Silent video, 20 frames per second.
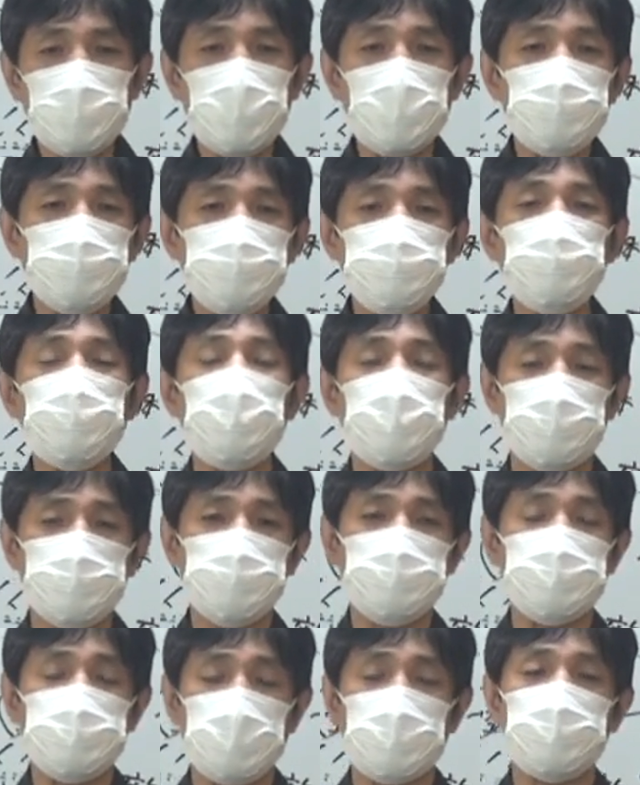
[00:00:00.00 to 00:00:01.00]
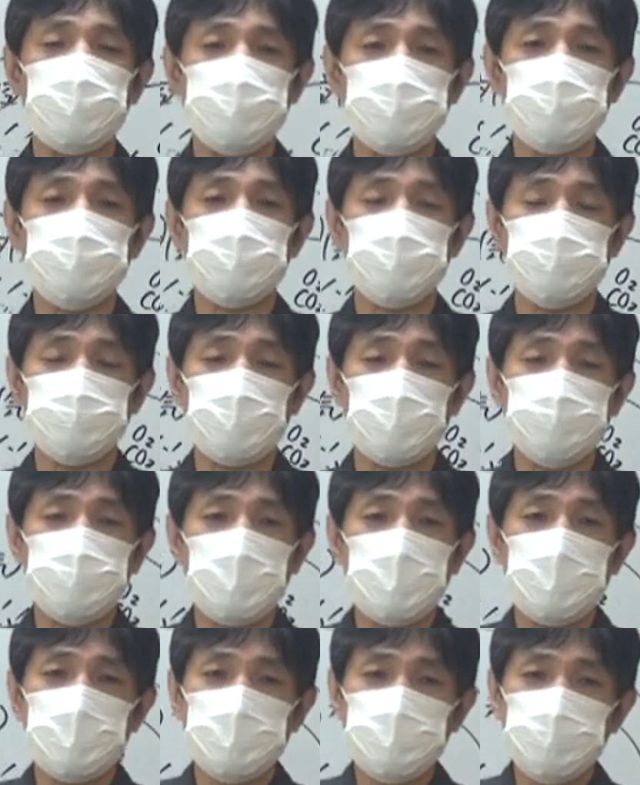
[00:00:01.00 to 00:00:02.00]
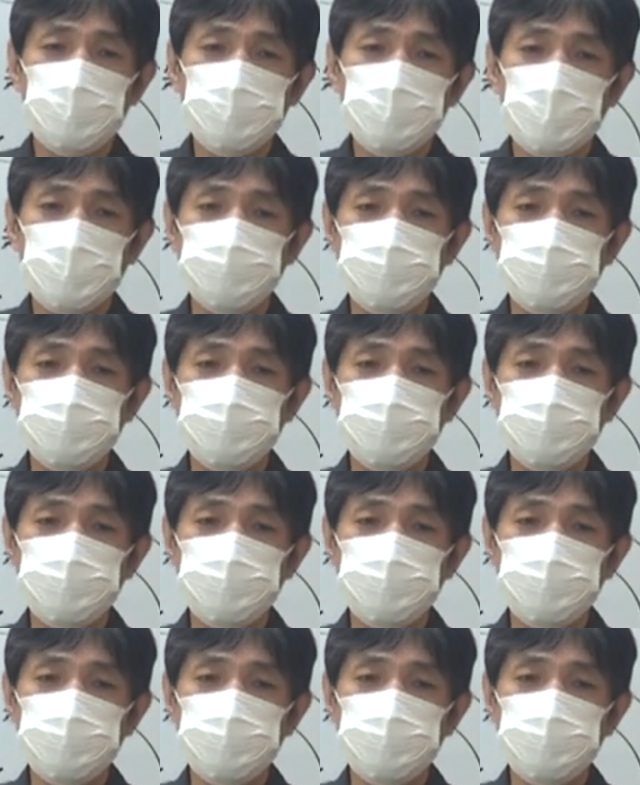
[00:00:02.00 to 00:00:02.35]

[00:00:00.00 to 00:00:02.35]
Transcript: 他の人からも嫌われてきてしまうそういっ